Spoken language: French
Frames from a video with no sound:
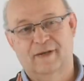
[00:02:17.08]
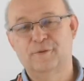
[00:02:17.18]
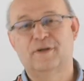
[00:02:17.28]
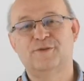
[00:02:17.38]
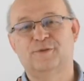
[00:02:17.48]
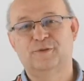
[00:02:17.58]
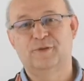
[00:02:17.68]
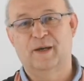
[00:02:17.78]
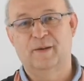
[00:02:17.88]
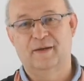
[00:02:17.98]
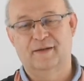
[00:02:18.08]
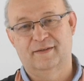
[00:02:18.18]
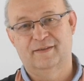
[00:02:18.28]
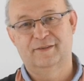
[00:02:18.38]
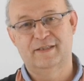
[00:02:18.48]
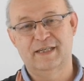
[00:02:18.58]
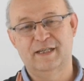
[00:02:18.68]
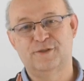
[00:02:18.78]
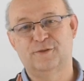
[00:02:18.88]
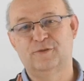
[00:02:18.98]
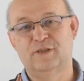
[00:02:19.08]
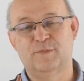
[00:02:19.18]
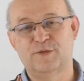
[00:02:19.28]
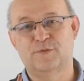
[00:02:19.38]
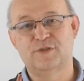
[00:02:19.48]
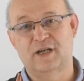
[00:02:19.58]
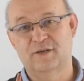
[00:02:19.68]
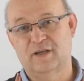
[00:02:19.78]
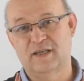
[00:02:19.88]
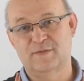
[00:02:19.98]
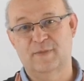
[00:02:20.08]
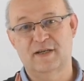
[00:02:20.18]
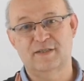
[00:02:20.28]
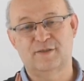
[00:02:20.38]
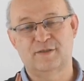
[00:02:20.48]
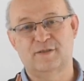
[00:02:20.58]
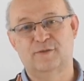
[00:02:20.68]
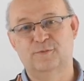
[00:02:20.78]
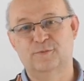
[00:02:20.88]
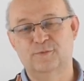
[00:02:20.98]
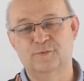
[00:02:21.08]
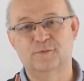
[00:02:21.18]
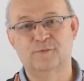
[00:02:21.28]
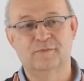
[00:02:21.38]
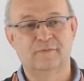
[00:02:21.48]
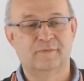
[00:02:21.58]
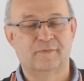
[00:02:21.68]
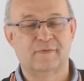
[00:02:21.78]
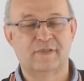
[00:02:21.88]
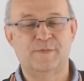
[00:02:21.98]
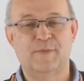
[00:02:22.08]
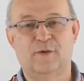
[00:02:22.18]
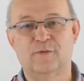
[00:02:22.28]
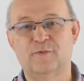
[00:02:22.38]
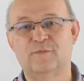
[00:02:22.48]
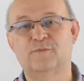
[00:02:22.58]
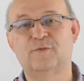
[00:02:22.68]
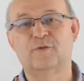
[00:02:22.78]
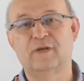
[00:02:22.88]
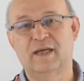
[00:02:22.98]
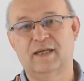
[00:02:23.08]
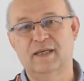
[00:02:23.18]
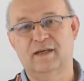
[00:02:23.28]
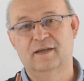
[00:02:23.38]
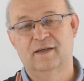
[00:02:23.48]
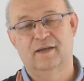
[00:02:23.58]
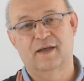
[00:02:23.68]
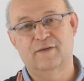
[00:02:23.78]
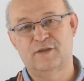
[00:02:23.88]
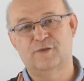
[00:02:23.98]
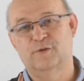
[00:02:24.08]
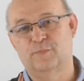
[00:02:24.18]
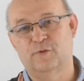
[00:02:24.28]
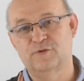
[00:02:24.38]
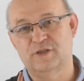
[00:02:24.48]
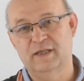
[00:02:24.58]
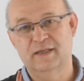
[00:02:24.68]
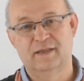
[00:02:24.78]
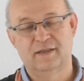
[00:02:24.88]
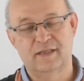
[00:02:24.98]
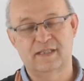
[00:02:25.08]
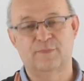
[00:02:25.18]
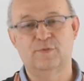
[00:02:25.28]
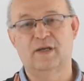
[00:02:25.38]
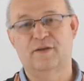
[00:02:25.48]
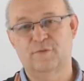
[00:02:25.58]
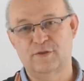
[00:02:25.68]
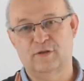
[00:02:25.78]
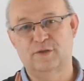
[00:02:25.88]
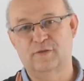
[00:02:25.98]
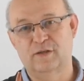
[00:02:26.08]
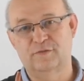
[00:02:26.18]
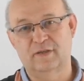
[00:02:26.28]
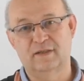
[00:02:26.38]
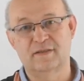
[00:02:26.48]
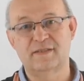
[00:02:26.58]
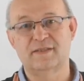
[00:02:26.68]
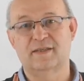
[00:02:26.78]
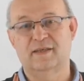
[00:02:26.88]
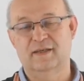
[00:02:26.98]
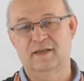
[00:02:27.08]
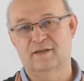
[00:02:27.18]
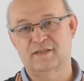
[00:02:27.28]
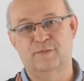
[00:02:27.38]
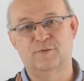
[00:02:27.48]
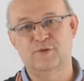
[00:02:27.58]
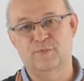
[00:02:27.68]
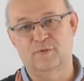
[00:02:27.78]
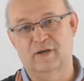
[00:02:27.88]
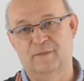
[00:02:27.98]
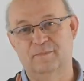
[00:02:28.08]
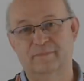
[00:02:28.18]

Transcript: À l'occasion des élections de dimanche prochain, le 15 mars, nous espérons vous conquérir avec ce projet qui s'appuie à la fois sur la nouvelle gouvernance et l'ensemble de ce programme.